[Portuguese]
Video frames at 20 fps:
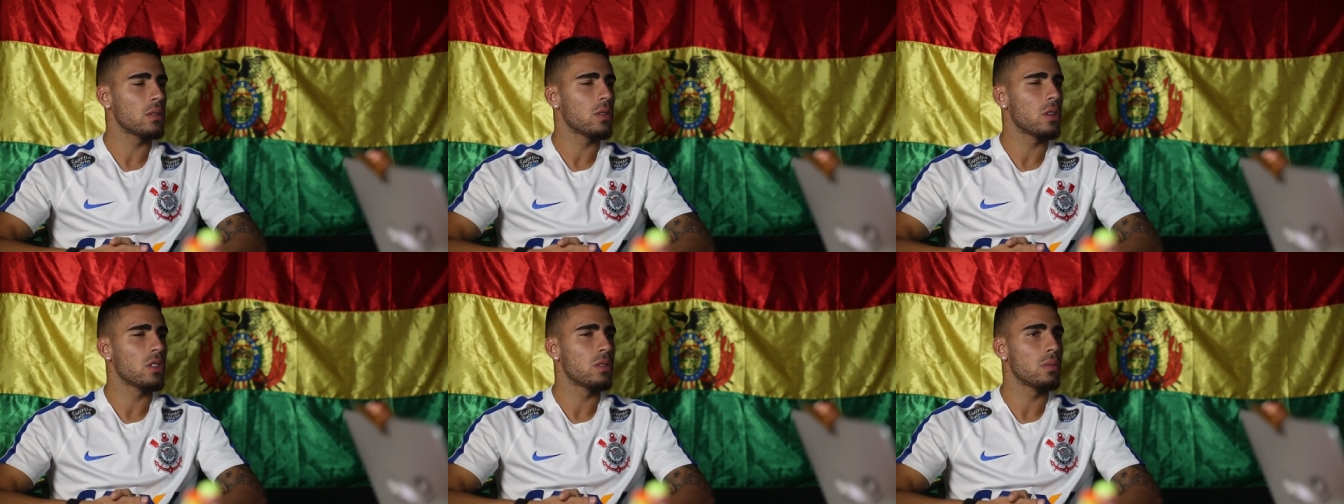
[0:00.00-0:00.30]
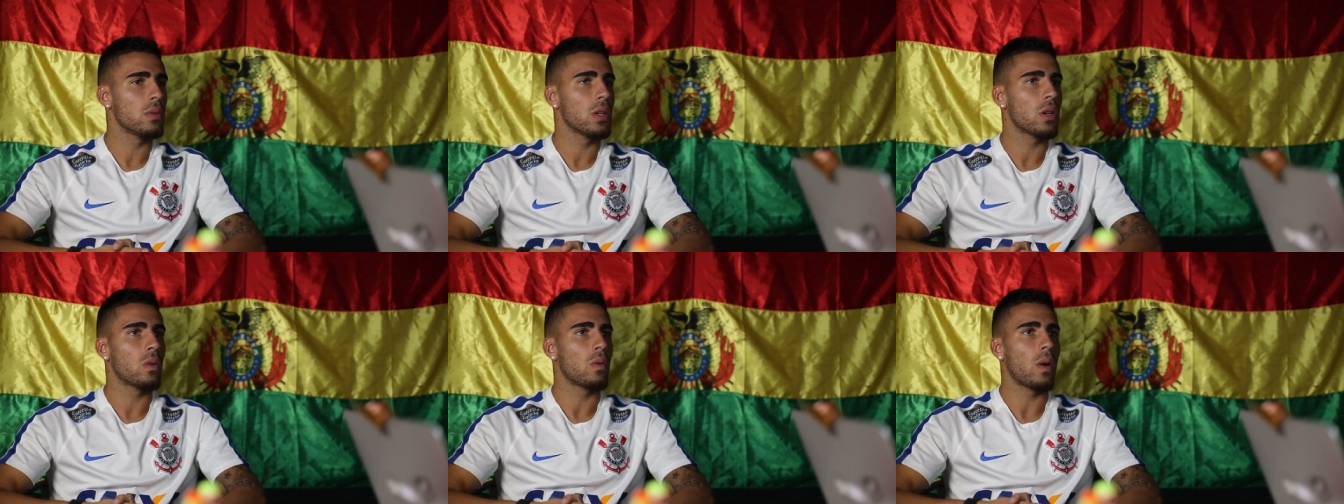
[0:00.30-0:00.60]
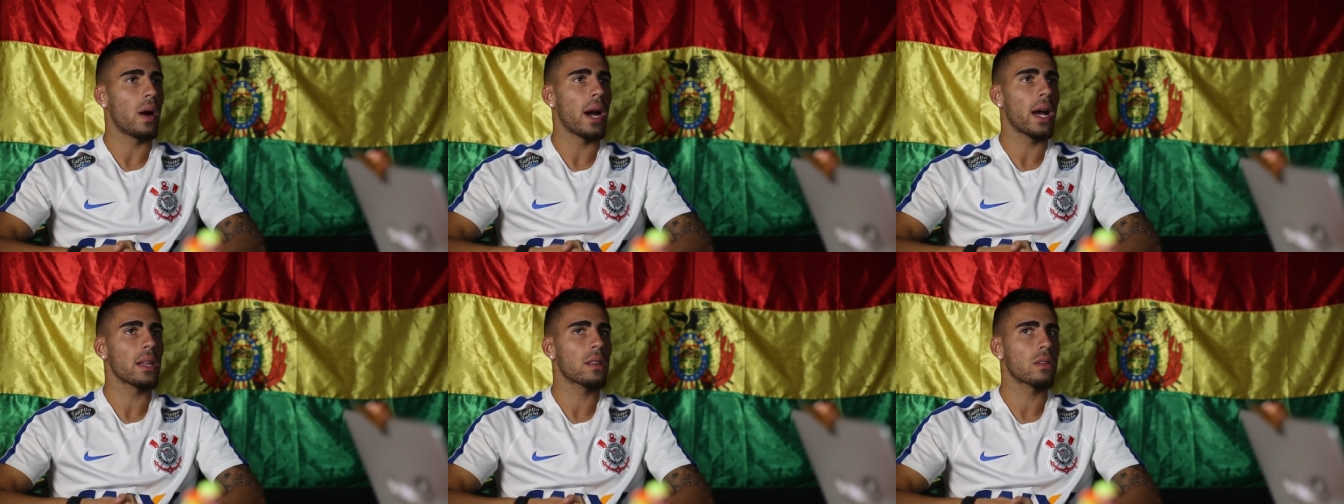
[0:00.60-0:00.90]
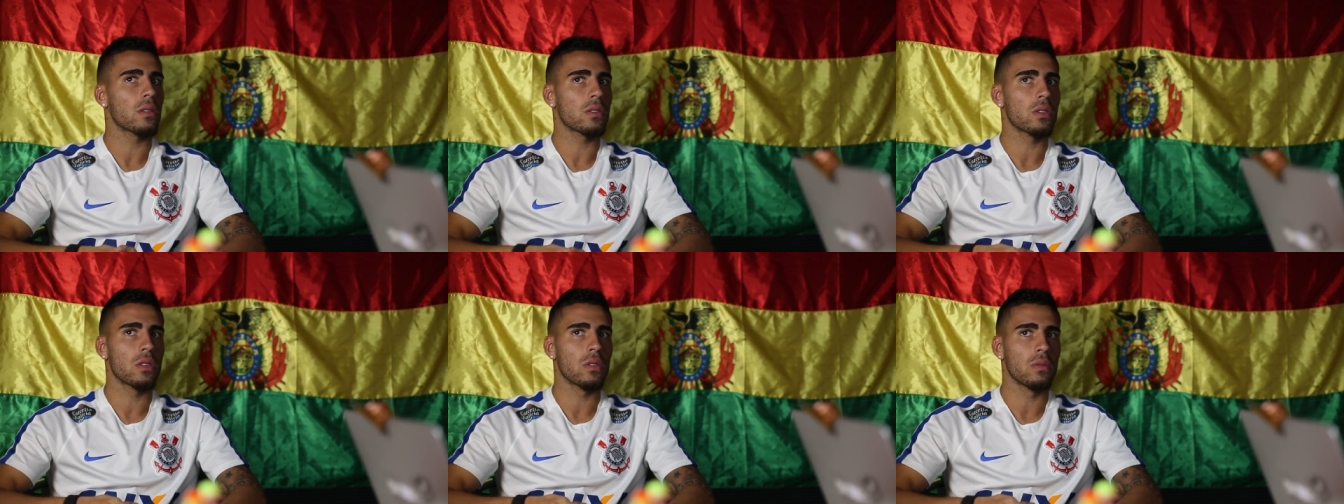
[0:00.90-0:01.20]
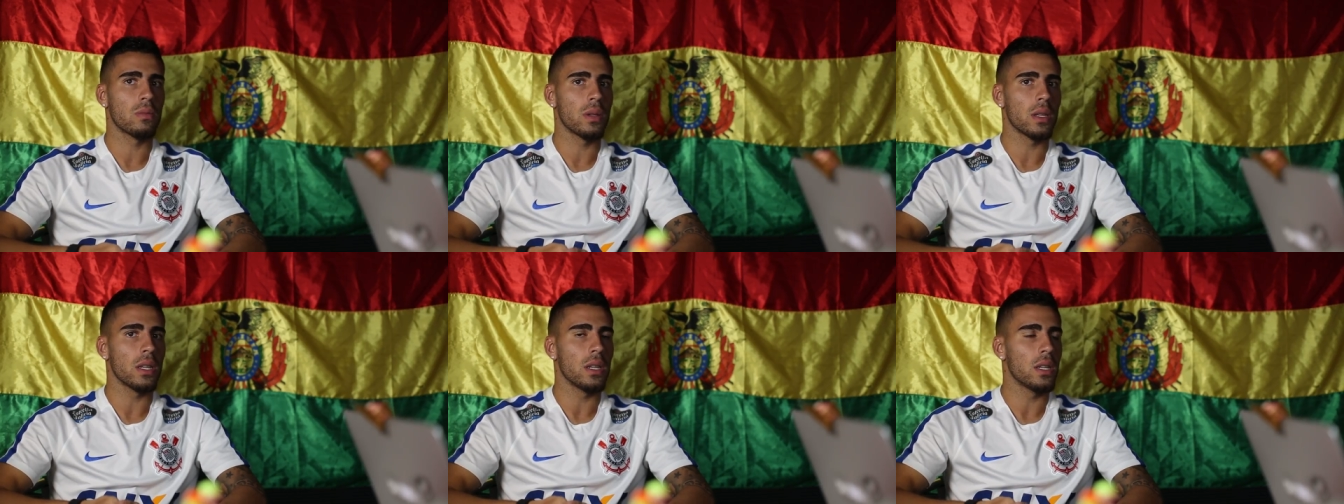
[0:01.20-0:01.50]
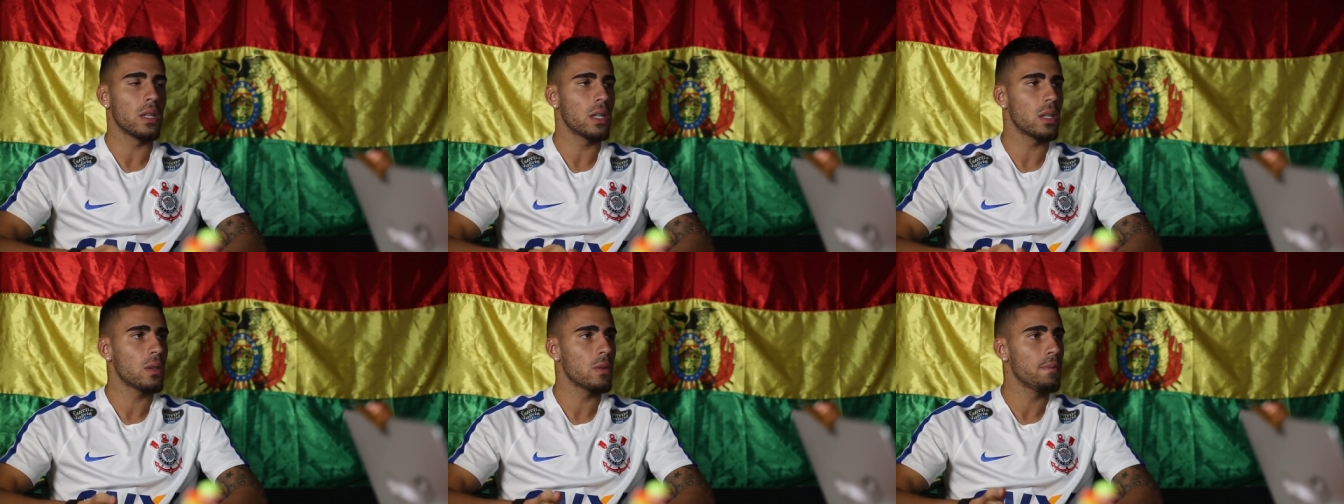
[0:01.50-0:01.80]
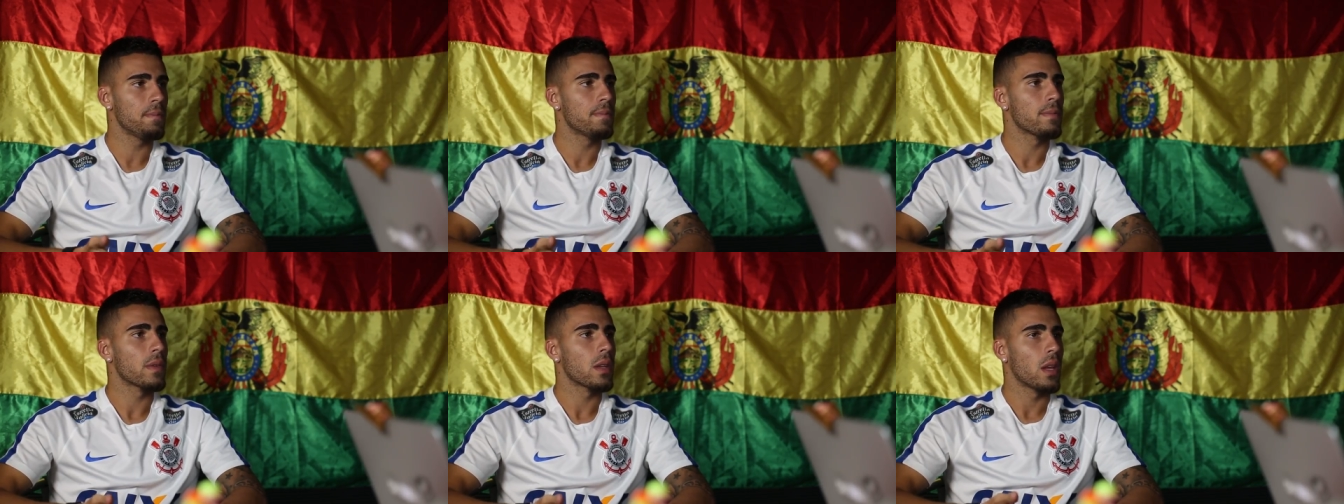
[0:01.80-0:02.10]
em 2004, se eu não me
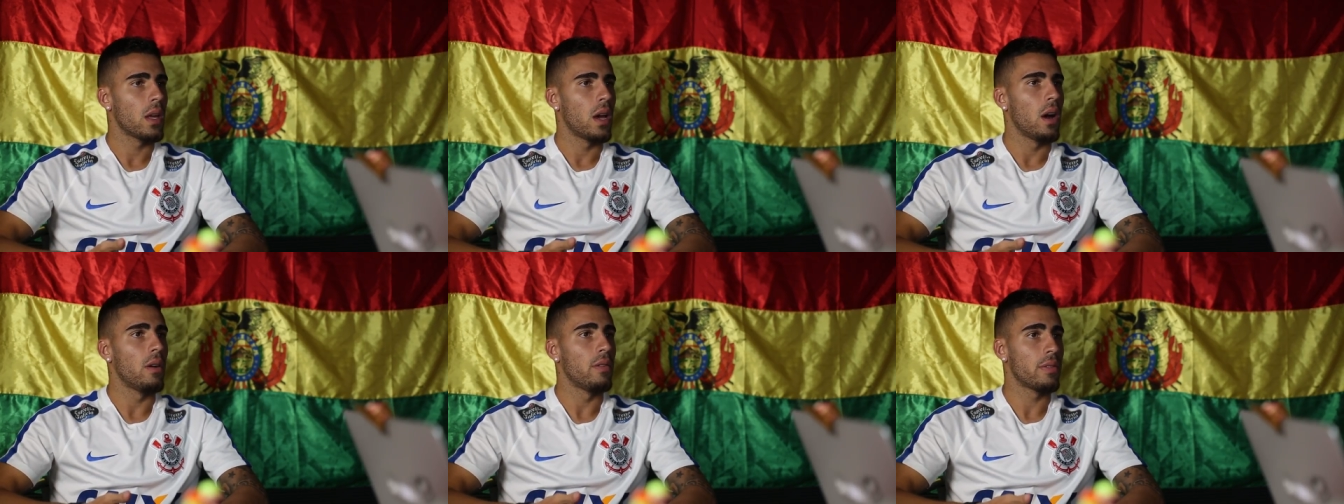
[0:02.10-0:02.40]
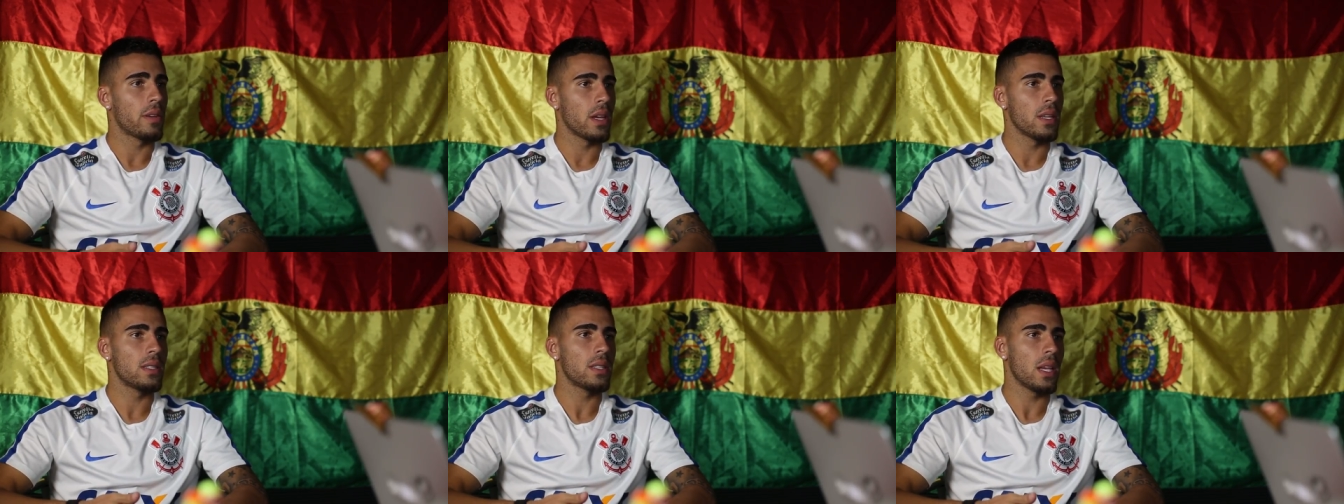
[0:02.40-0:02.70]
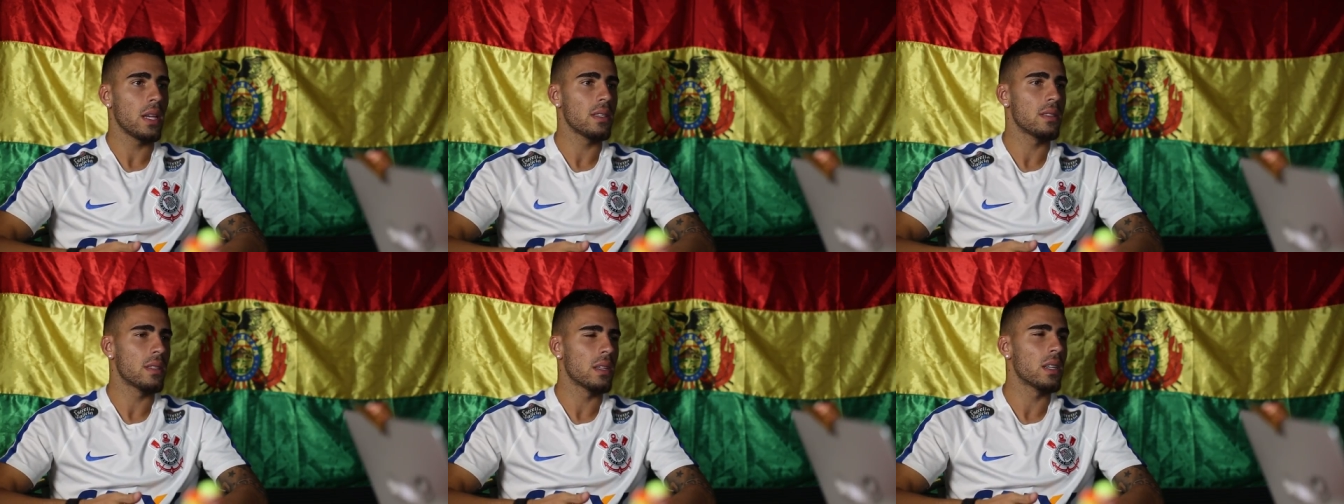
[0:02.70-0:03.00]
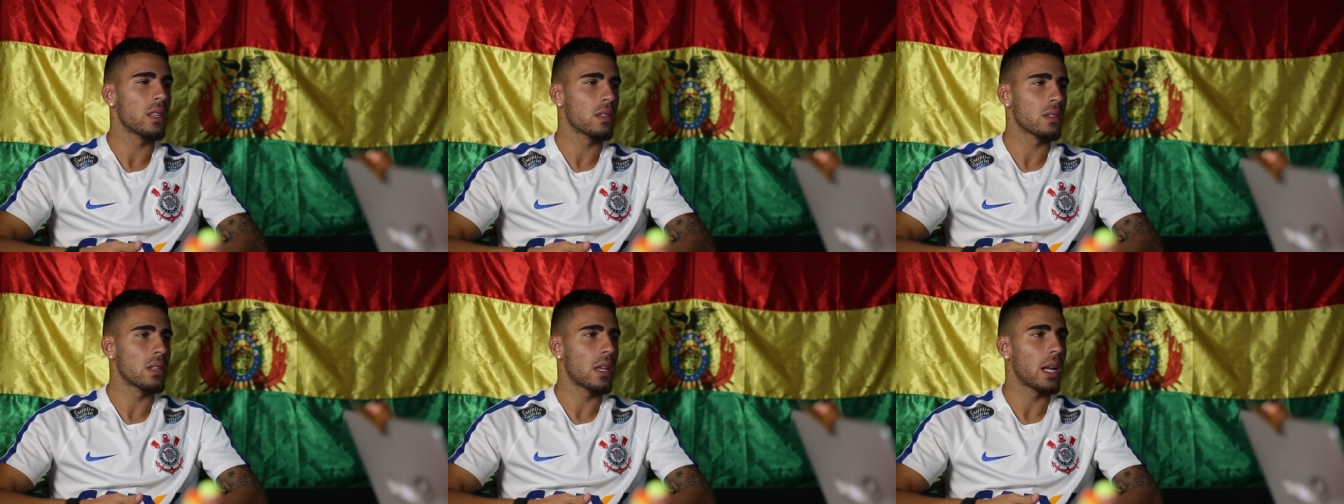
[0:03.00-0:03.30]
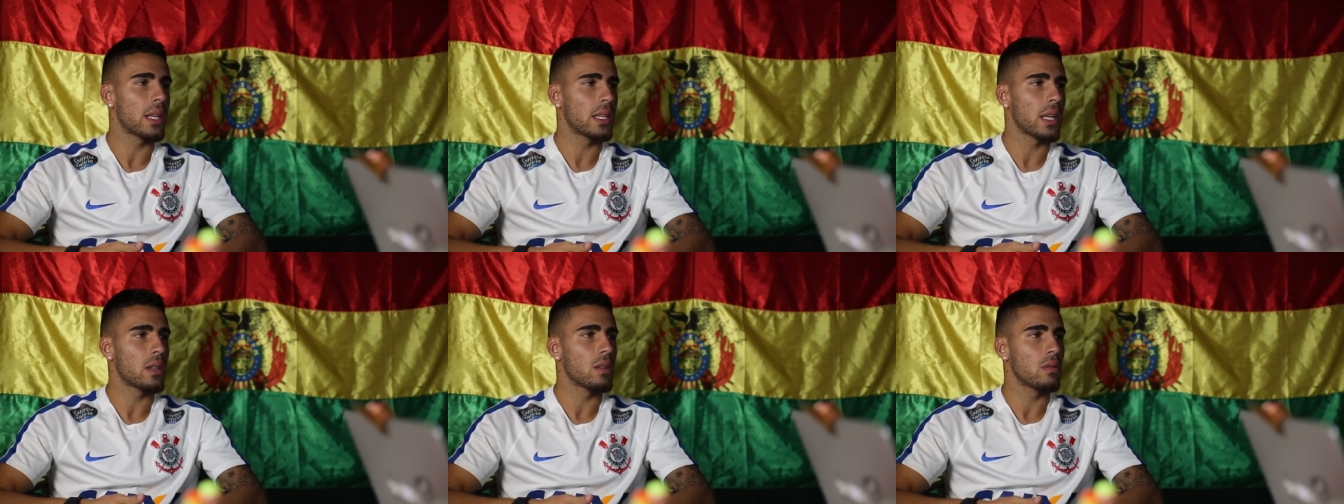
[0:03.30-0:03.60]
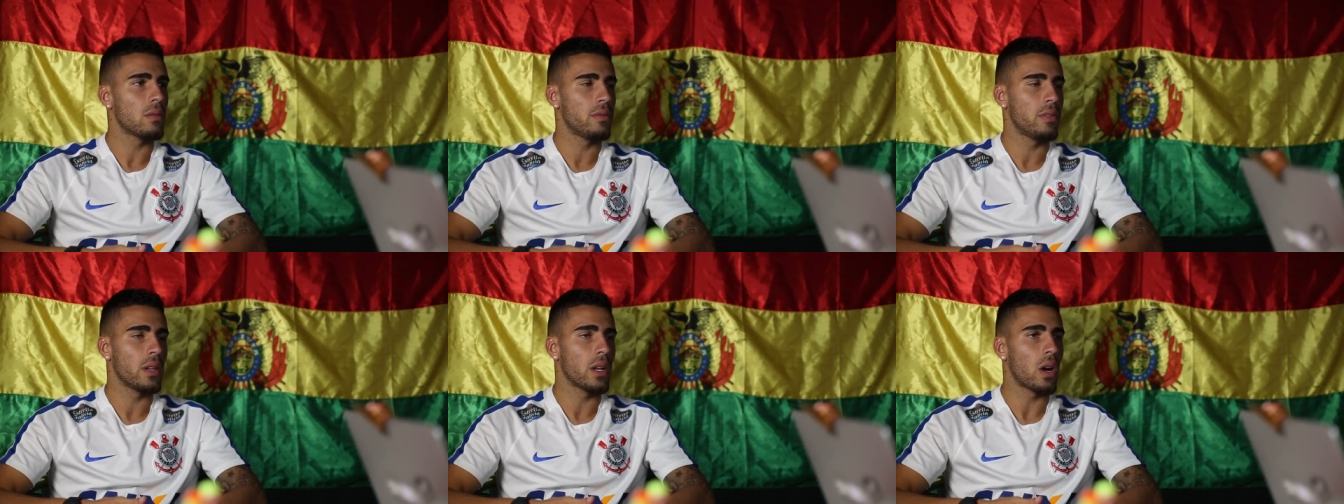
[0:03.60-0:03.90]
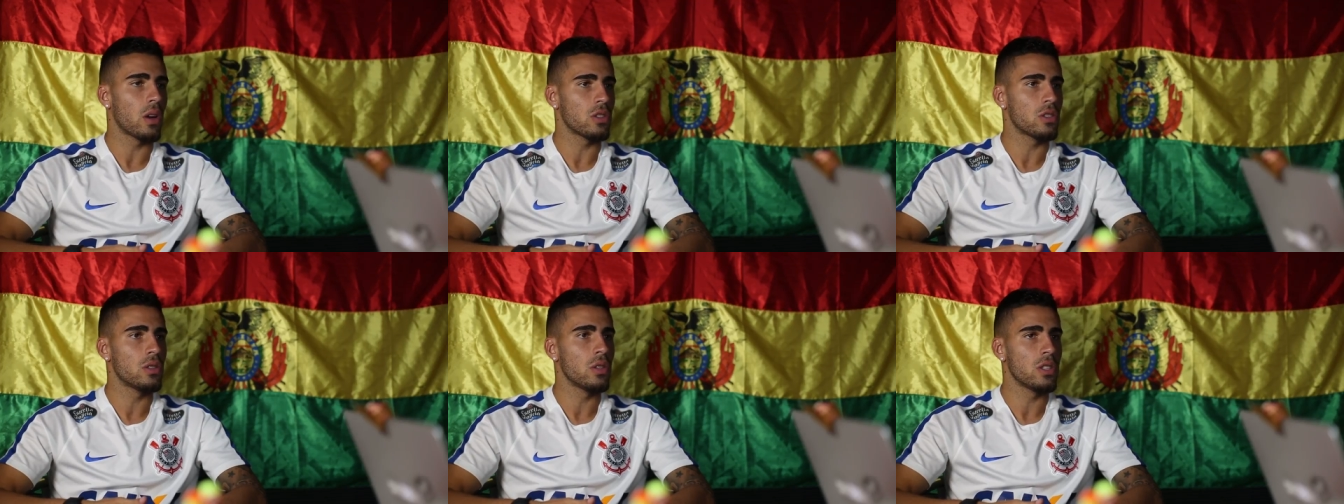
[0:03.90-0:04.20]
engano. Eu fiquei seis anos lá até
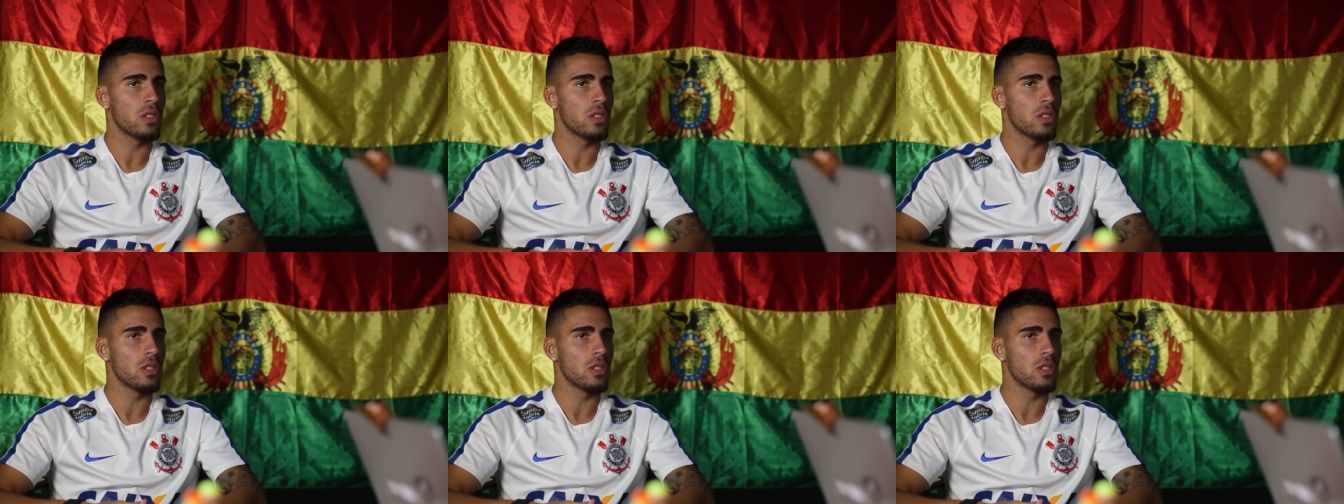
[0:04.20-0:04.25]
final de